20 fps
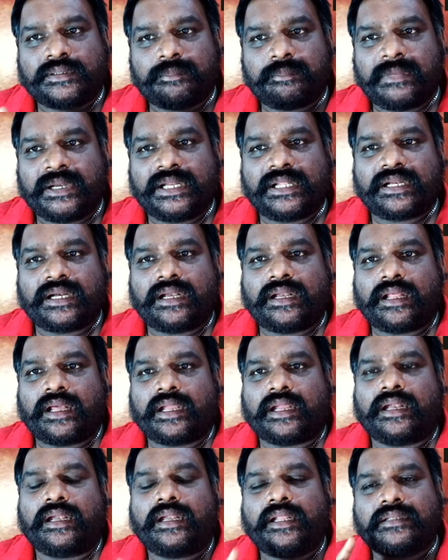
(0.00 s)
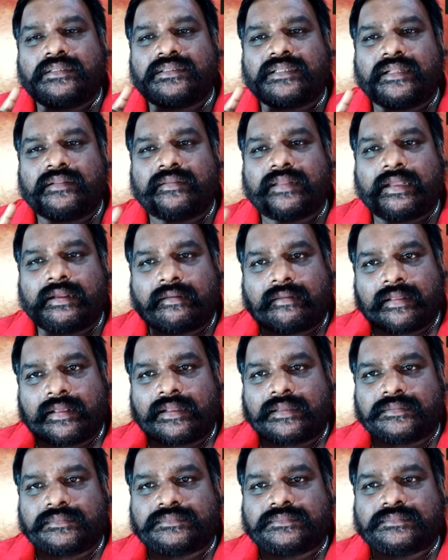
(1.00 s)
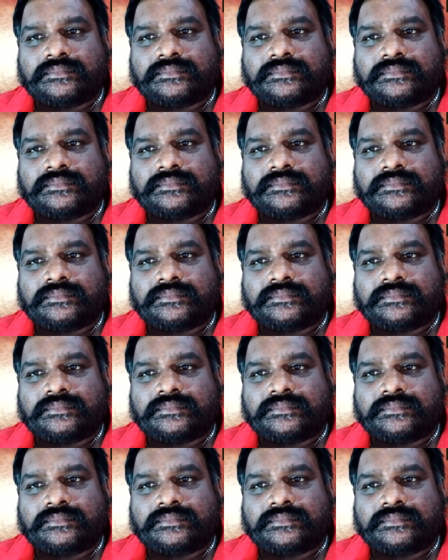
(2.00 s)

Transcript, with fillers: மினரல் ஆயிலில் சத்தே கிடையாது